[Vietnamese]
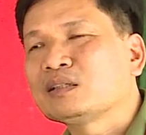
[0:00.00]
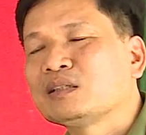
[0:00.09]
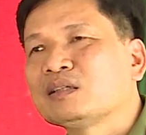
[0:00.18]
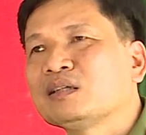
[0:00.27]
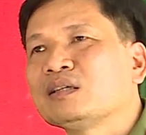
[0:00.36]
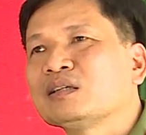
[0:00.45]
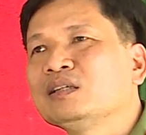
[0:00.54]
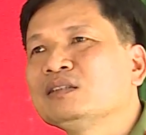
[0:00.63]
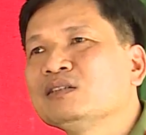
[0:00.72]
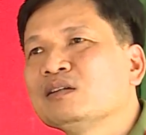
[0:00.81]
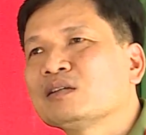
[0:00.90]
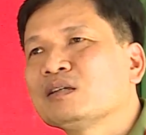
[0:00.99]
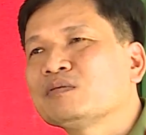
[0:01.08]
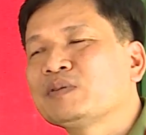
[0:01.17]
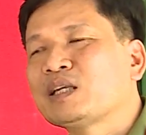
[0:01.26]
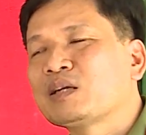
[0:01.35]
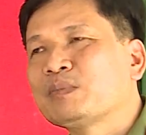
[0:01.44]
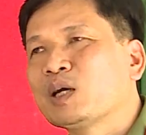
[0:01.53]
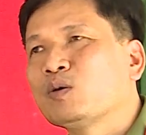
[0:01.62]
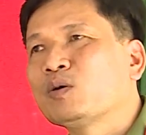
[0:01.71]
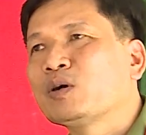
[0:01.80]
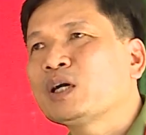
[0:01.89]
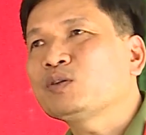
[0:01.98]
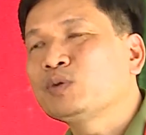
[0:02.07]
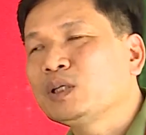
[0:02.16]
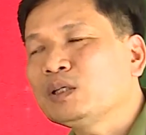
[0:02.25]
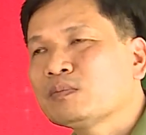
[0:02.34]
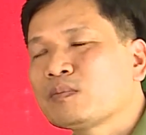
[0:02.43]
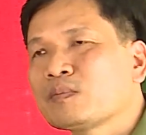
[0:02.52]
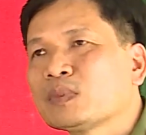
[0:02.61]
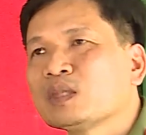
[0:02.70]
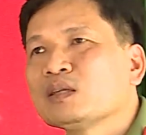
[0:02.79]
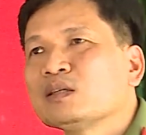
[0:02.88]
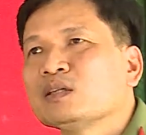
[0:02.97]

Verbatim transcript: xã hội, thôn Cầu Trang, tự quản về an ninh trật tự,